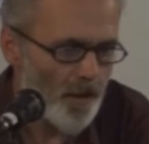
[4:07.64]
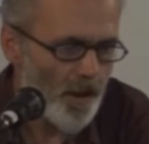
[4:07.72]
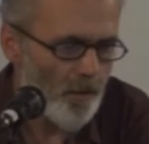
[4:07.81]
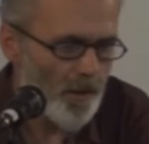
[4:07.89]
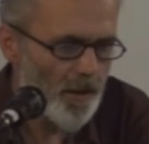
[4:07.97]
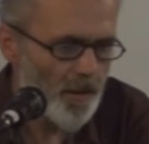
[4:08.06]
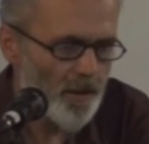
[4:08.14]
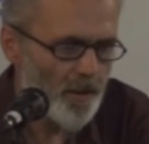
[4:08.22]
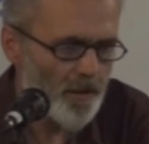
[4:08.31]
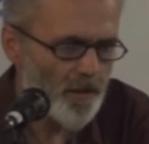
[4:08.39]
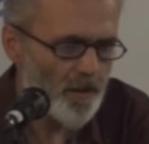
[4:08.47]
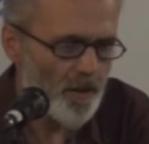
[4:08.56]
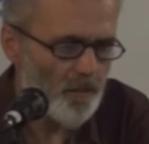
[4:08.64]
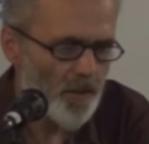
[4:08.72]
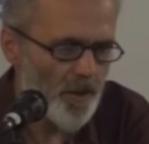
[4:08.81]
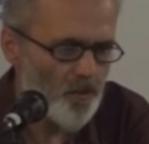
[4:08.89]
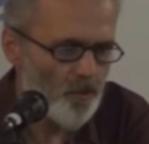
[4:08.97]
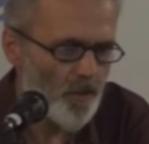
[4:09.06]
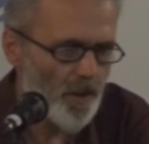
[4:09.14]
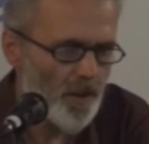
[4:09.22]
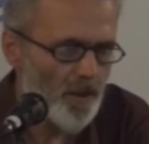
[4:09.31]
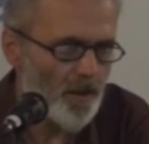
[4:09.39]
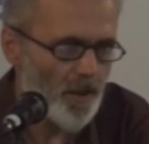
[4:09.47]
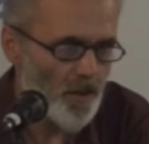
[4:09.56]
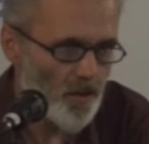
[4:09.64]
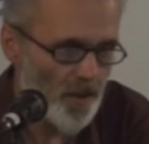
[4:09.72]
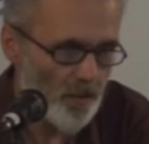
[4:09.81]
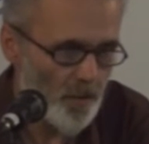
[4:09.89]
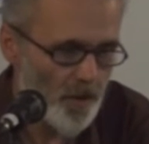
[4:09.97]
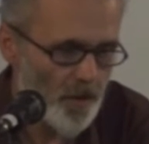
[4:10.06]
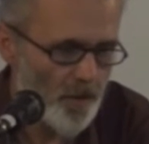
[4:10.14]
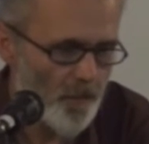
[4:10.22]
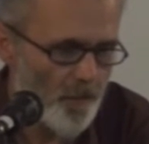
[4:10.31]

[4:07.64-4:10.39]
Ama yine de aslında birkaç cümleyle geçiştirebiliriz.